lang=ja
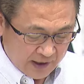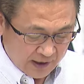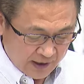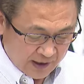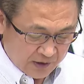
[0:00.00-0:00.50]

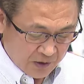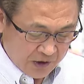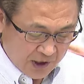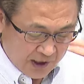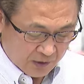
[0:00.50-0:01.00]
案兵器と
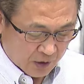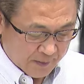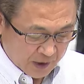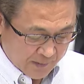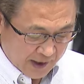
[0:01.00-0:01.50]
して取り
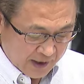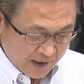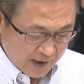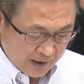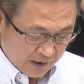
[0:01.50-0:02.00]
まとめ
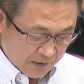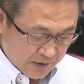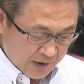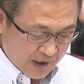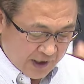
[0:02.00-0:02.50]
基
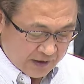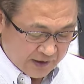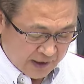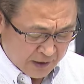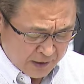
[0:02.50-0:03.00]
本計画
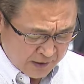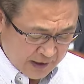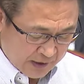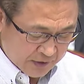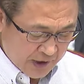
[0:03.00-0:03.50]

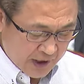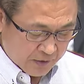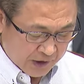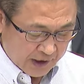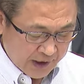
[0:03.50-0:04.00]
策定
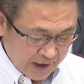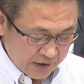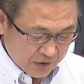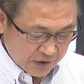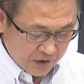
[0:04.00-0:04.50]
後に
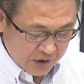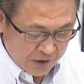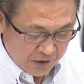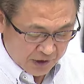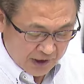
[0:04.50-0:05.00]
国の事
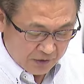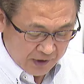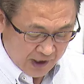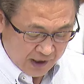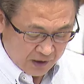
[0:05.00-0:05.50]
業認可を
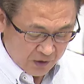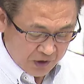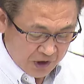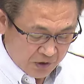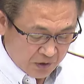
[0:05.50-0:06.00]
受け
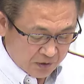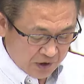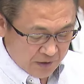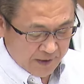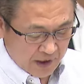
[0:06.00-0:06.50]
用地取得を
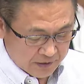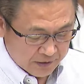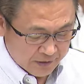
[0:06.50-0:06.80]
進めていく